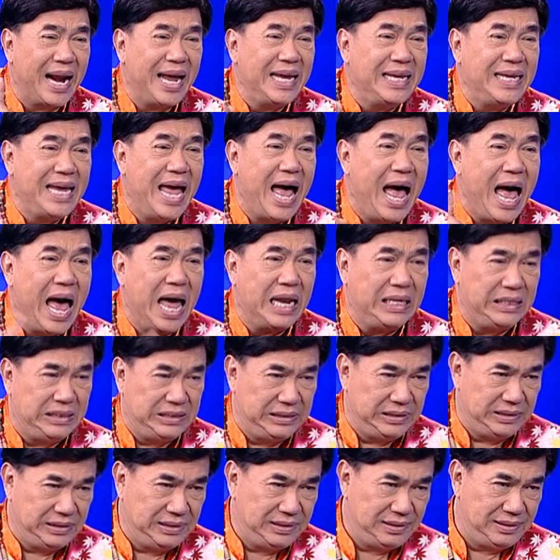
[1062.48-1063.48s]
รยาท
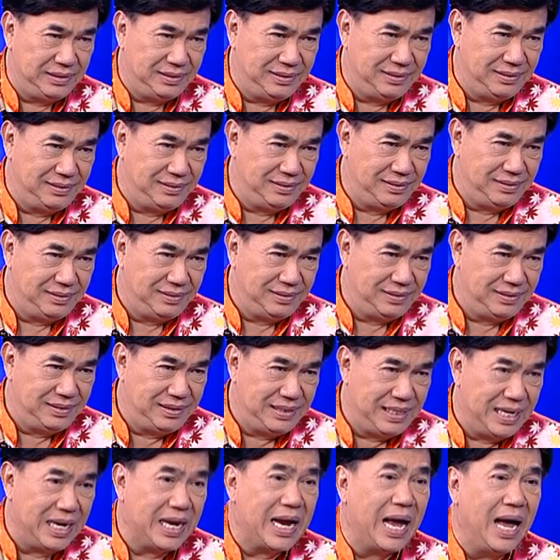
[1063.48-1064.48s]

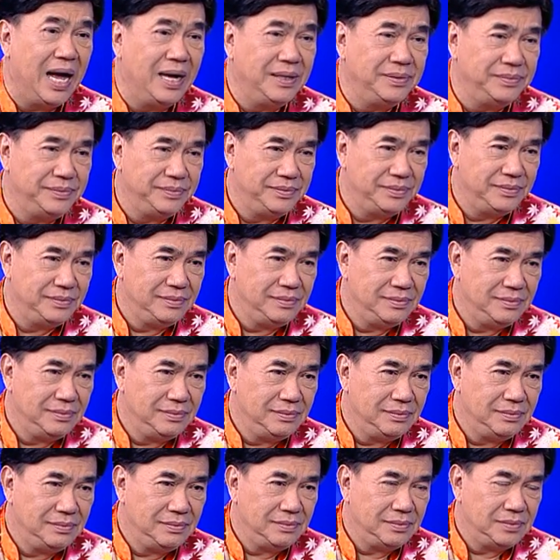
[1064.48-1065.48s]
นะครับ
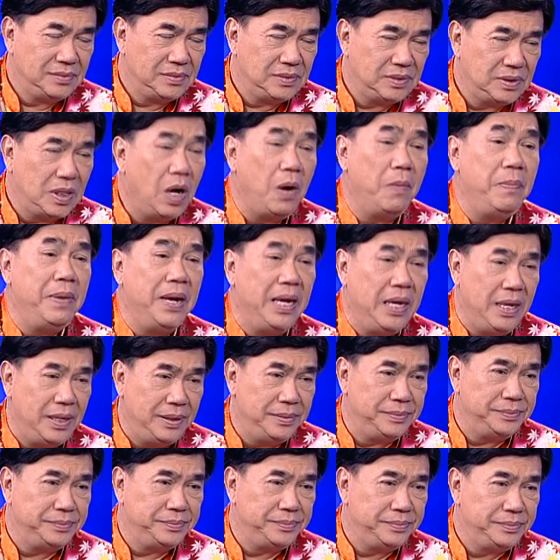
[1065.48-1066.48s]
ต้องมี
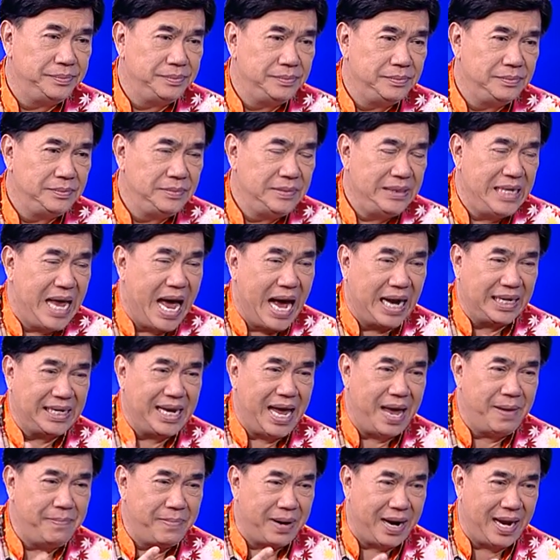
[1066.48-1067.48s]
อยาก
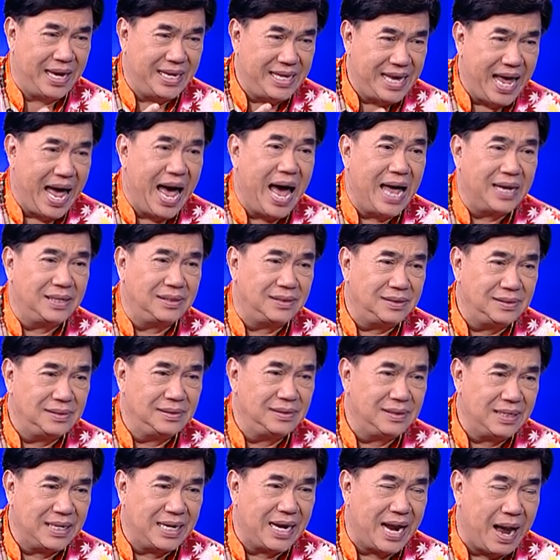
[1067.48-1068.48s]
ได้มารยาท
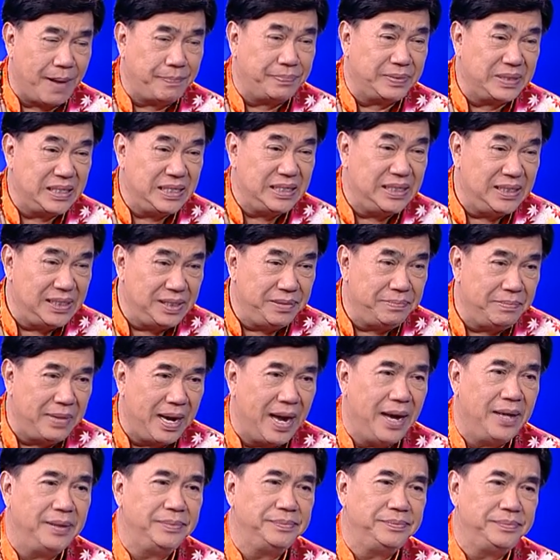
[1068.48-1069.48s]
กลับคืนมา
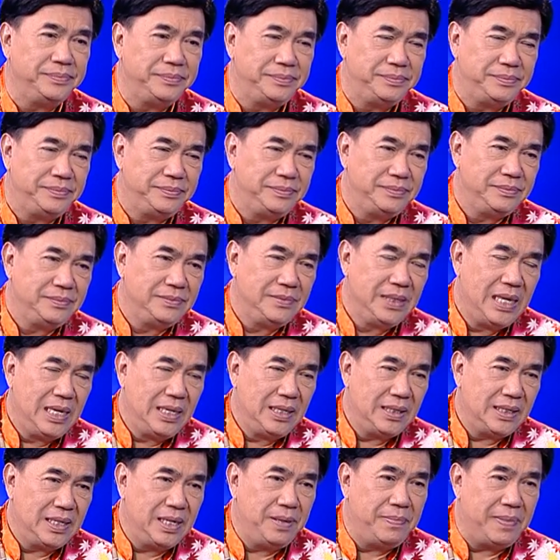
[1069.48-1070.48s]
ครับ
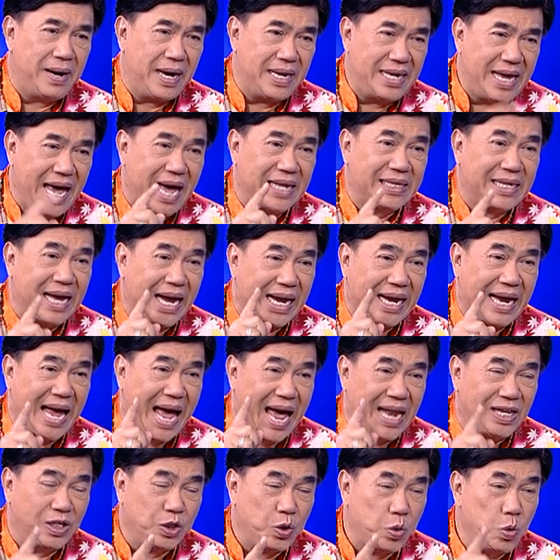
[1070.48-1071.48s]
คือมารยาททางกา
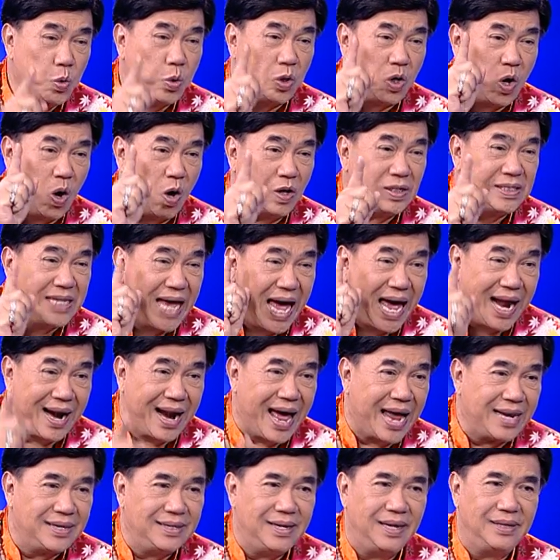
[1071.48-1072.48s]
รทูตของสห
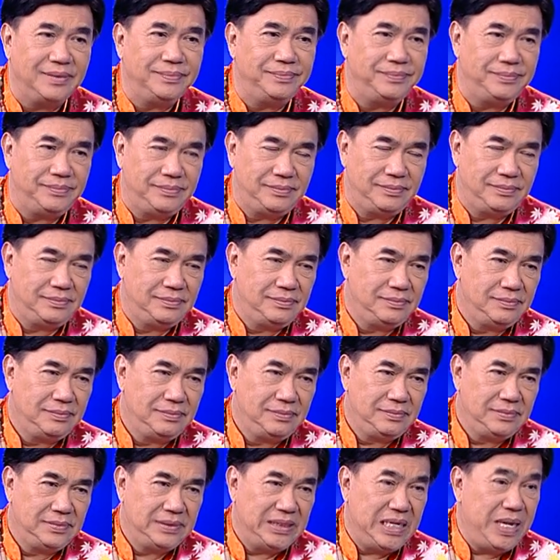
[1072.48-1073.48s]
รัฐ
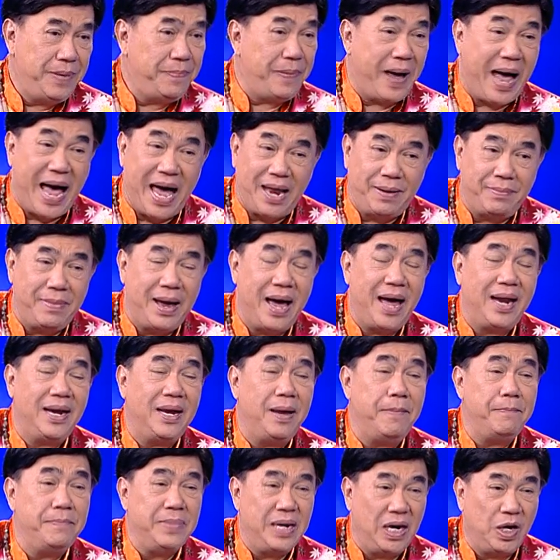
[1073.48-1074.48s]
ที่ผ่านมาเนี่
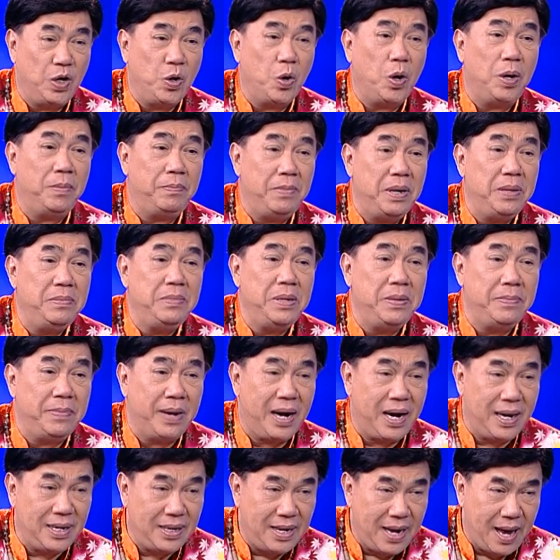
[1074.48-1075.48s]
ยเหมือนคนไม่มีมา
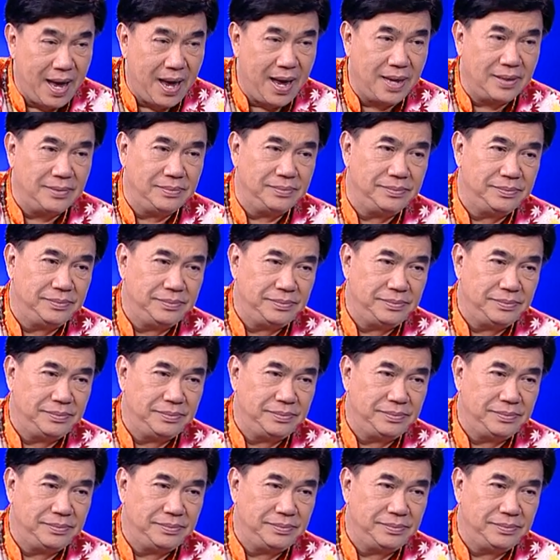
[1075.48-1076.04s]
รยาท ค